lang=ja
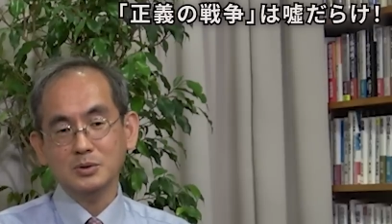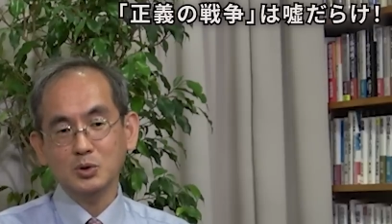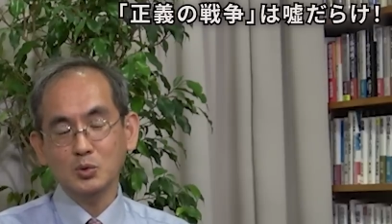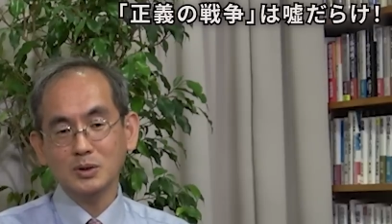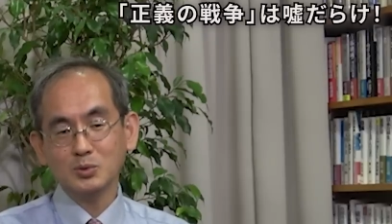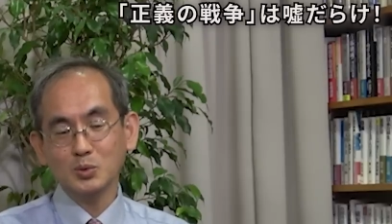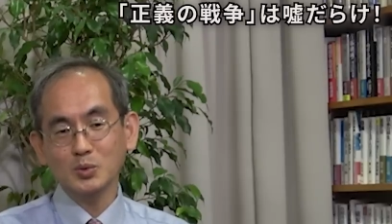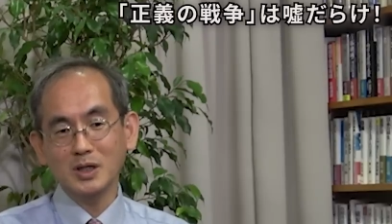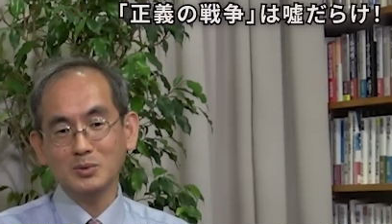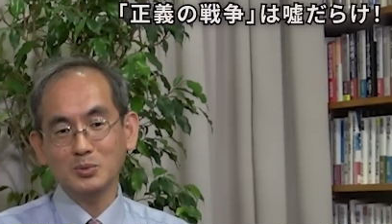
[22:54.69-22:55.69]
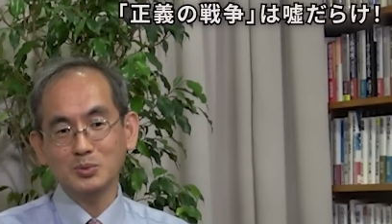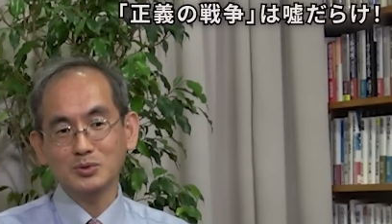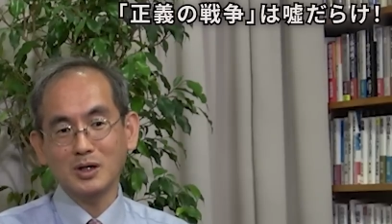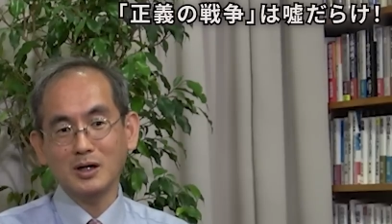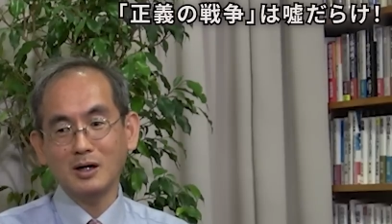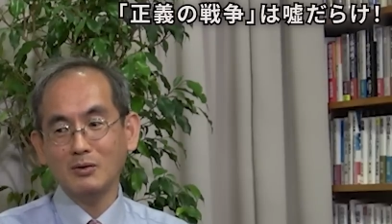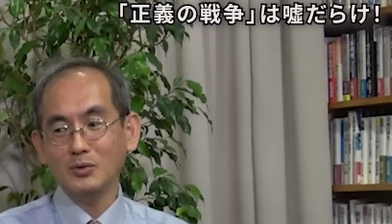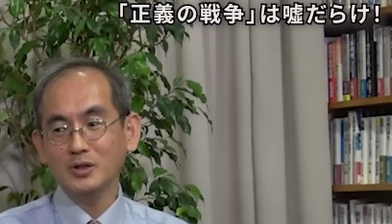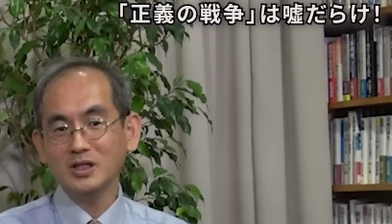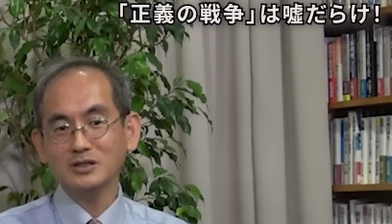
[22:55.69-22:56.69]
共和党内のこの打派
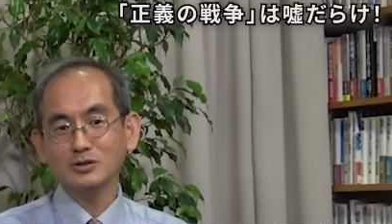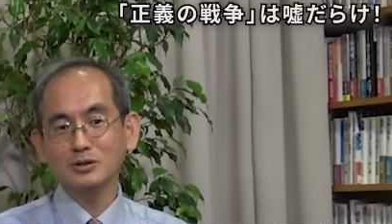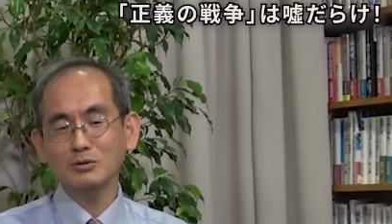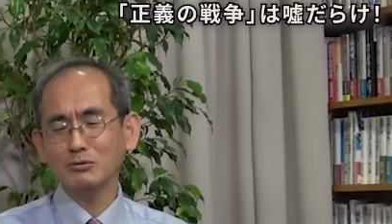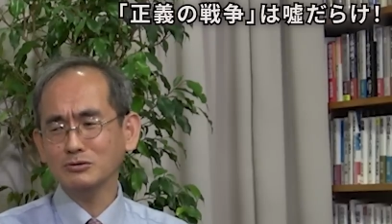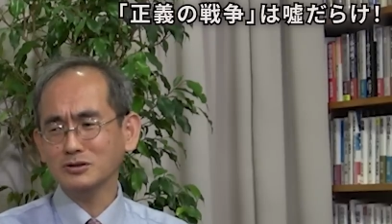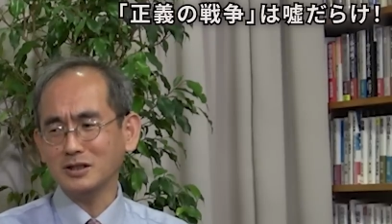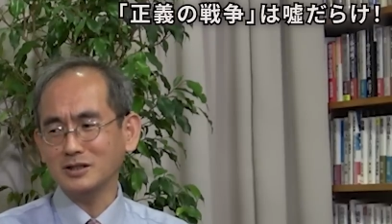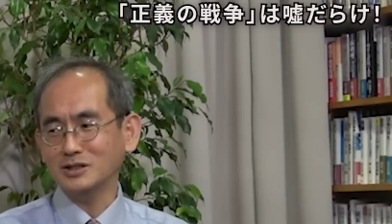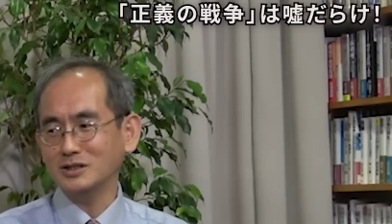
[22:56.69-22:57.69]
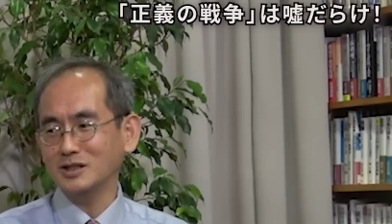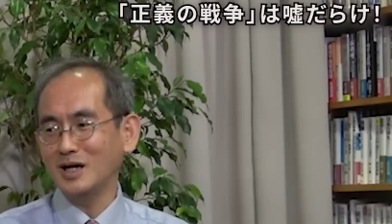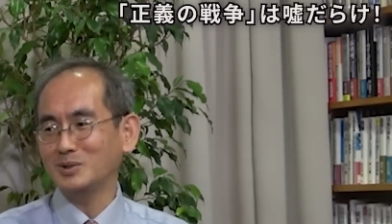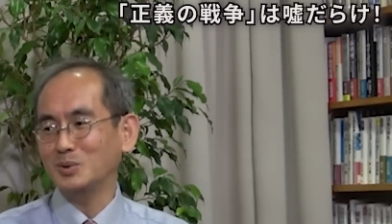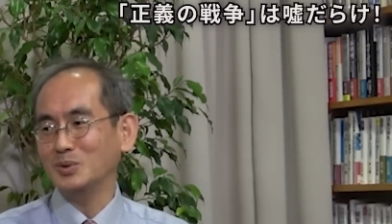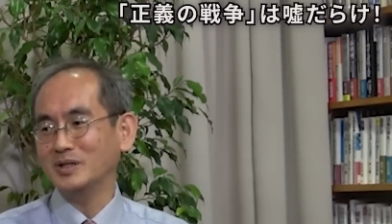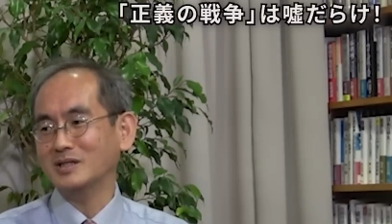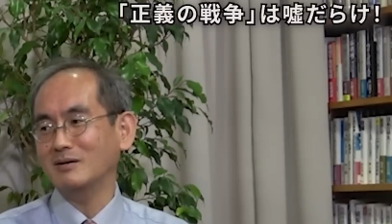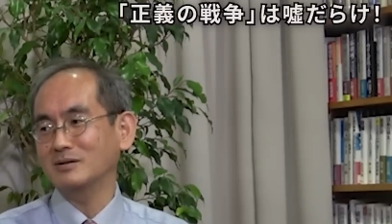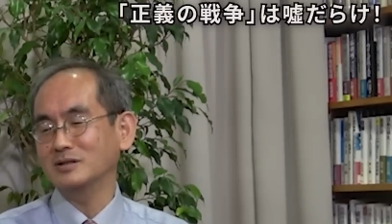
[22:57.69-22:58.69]
を引きずり下ろす形で大統領になっ
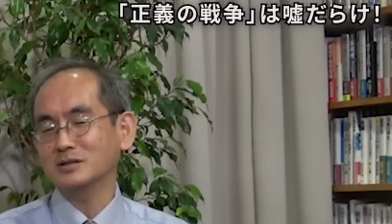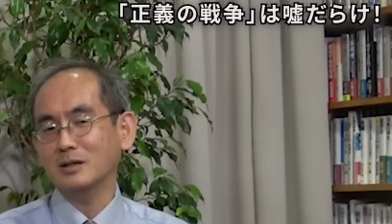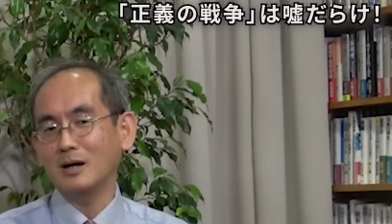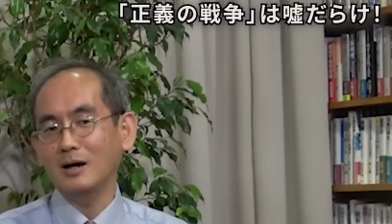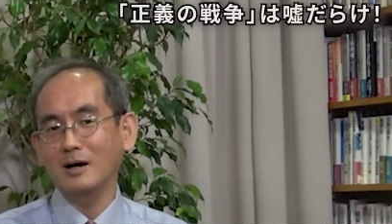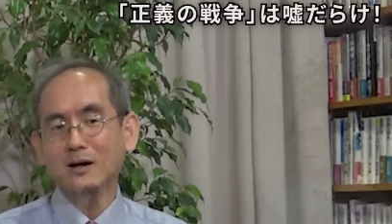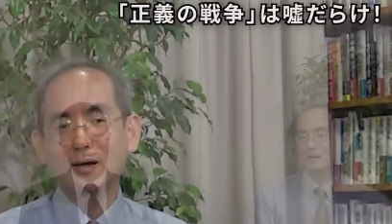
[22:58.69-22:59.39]
たわけですから。